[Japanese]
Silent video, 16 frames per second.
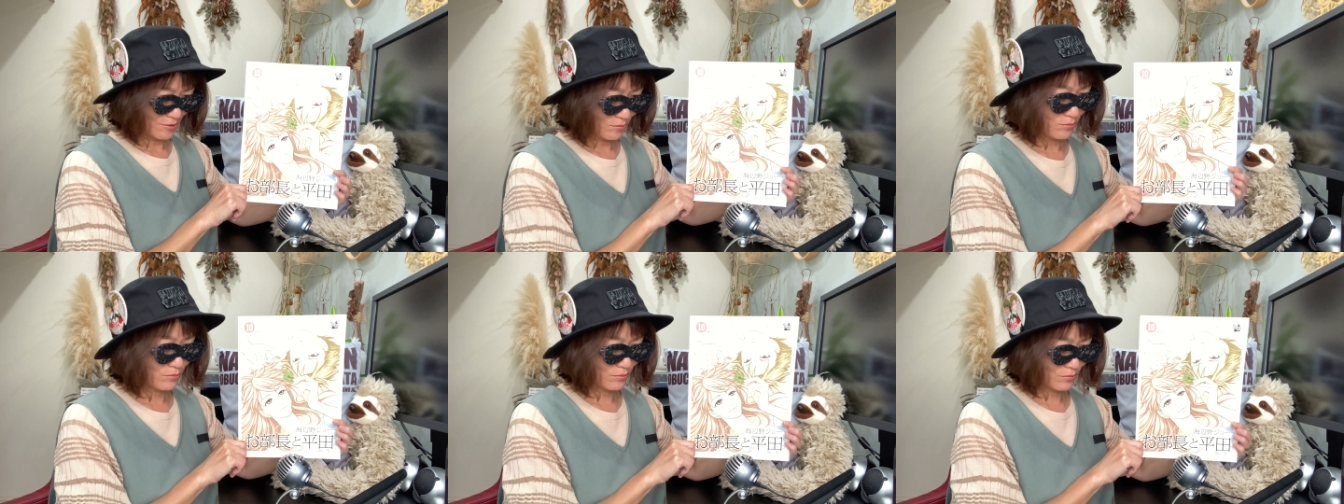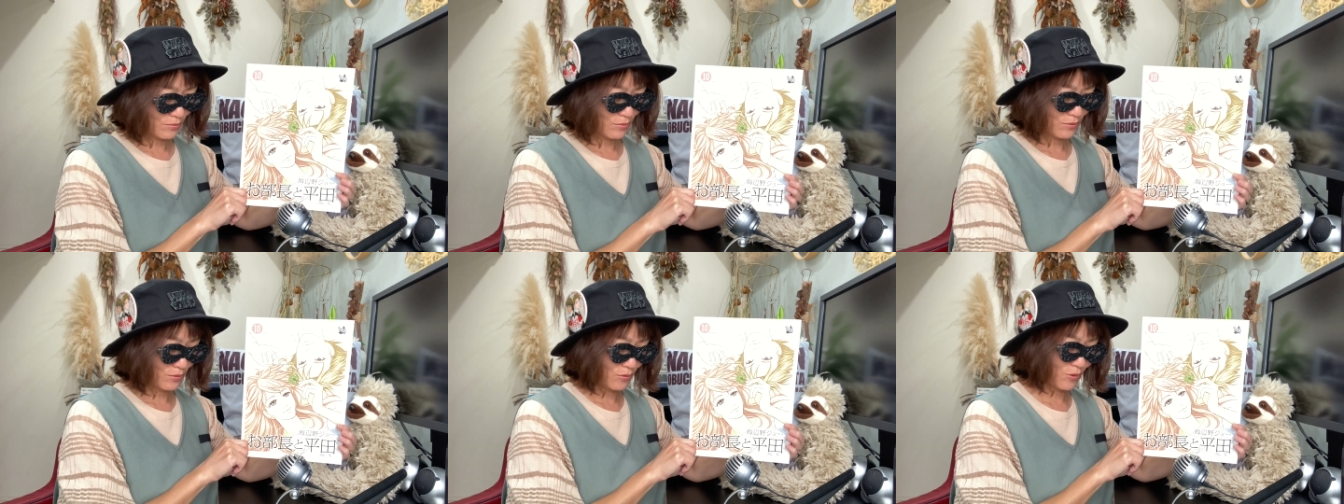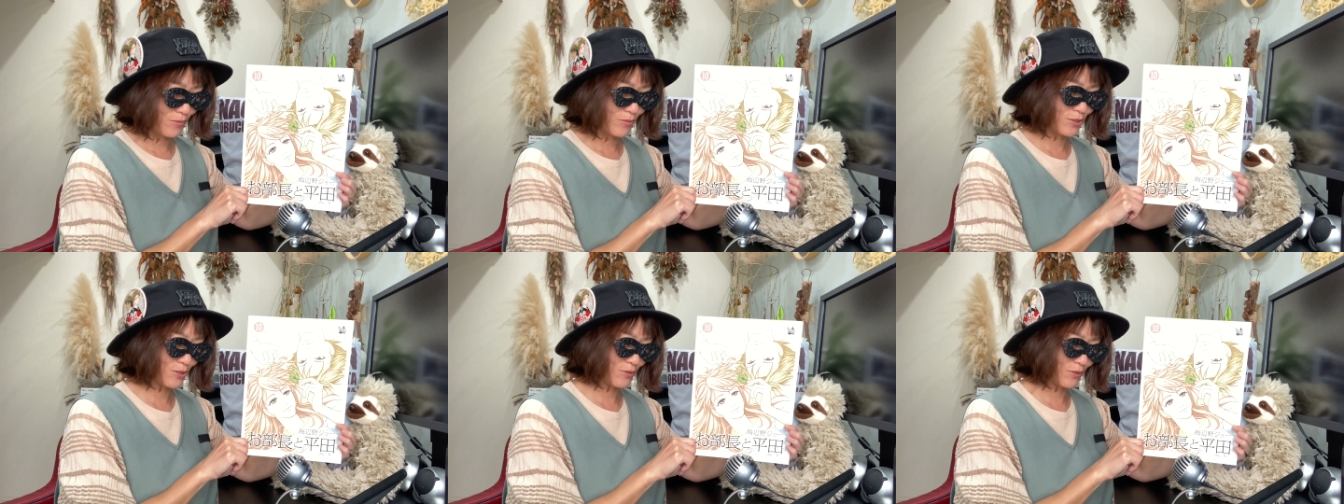うん
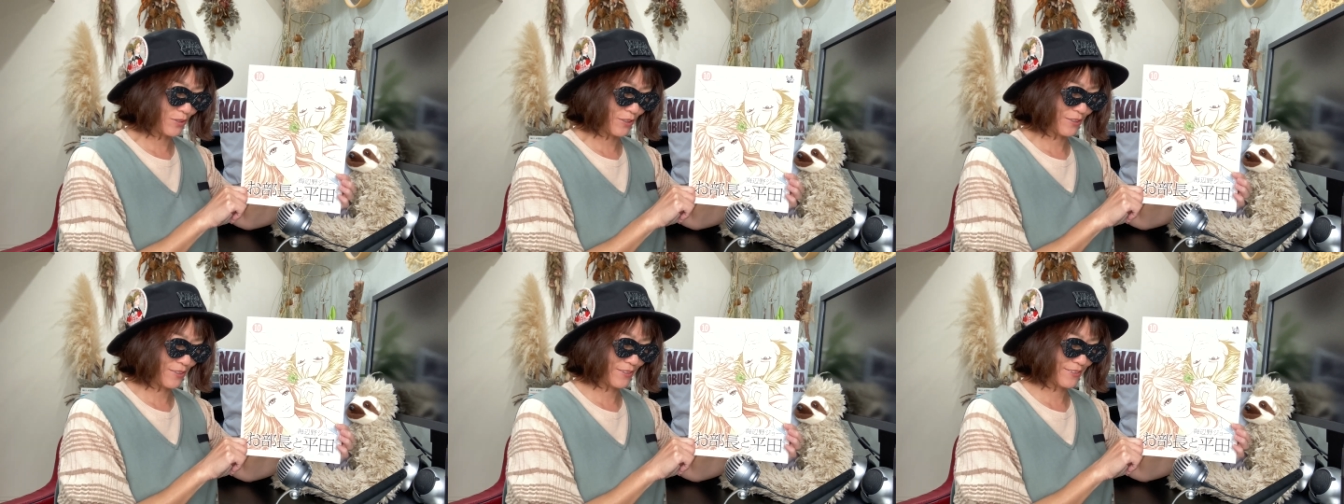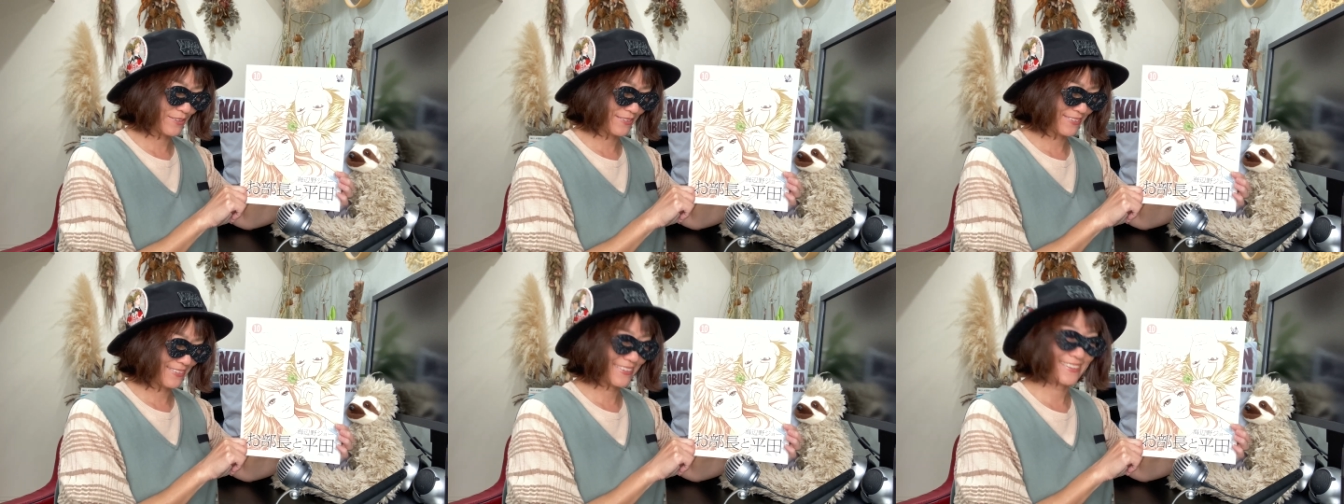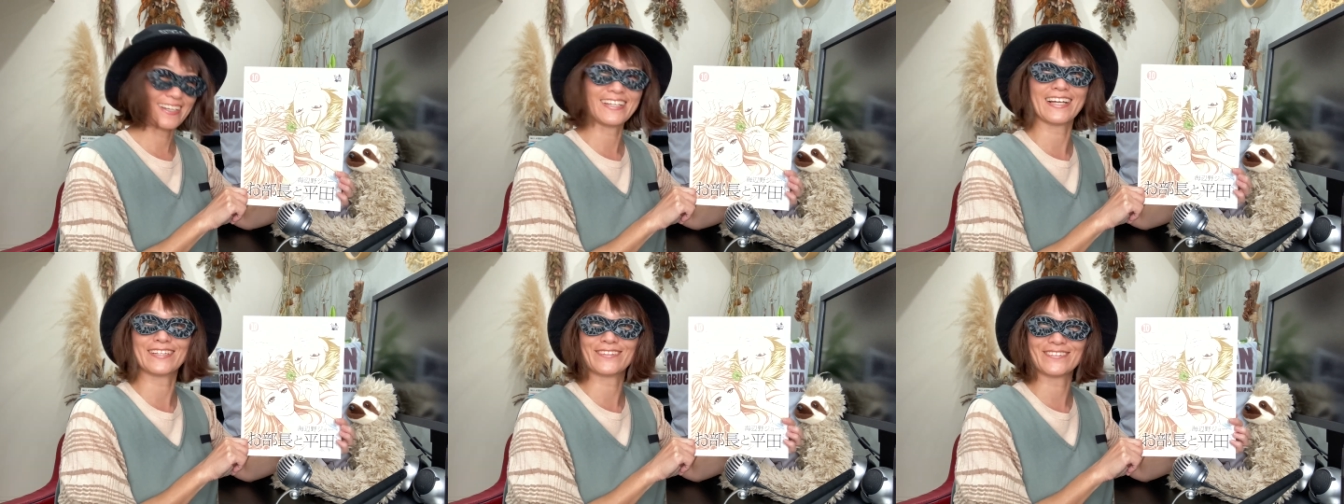面白いなあ
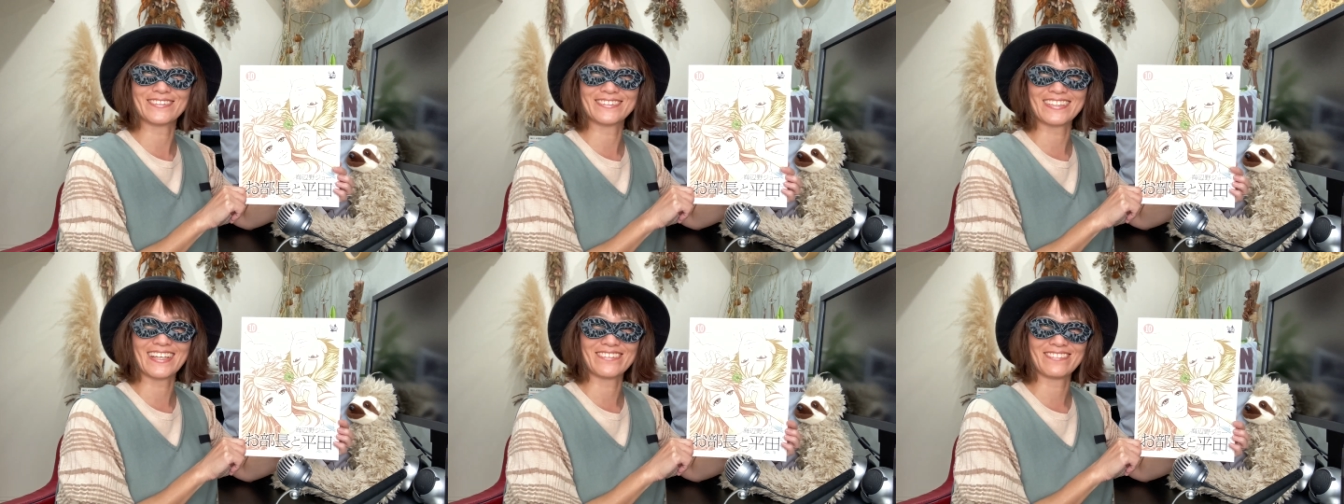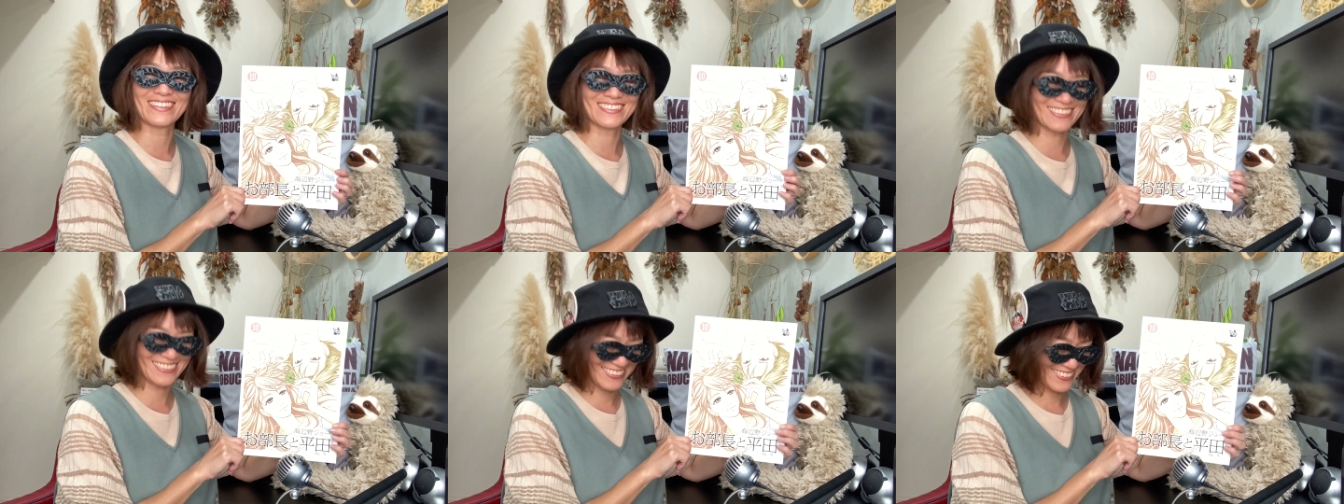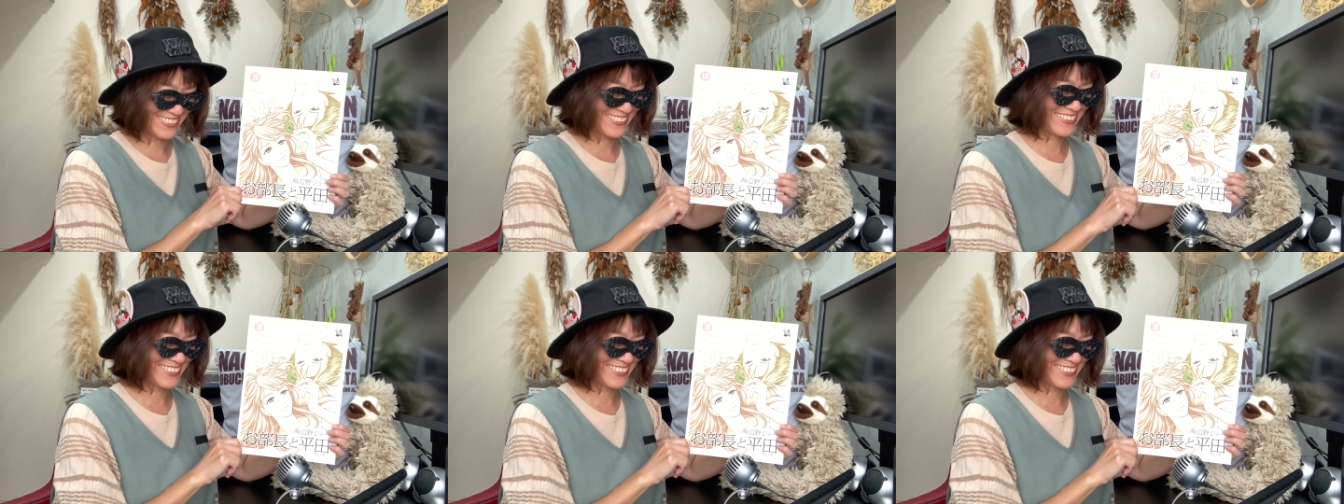りがとうございます